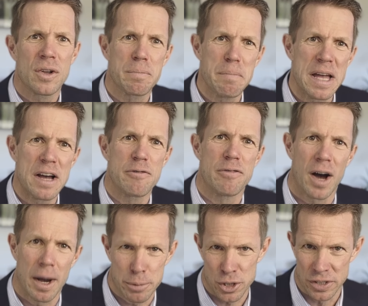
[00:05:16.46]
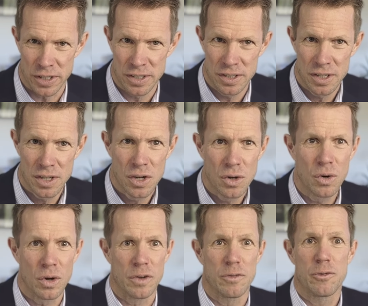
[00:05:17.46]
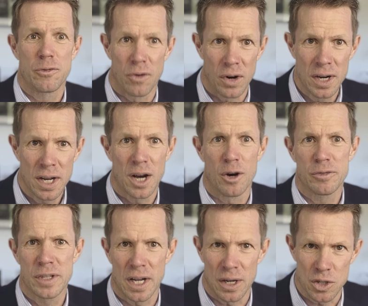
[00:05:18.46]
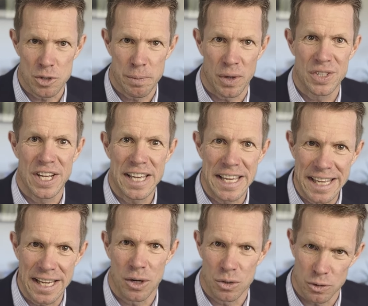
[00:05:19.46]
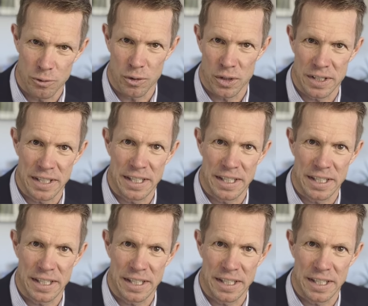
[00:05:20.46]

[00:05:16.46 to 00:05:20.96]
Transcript: und mehr verabschiedet und voll auf den Ausbau der E-Autoflotte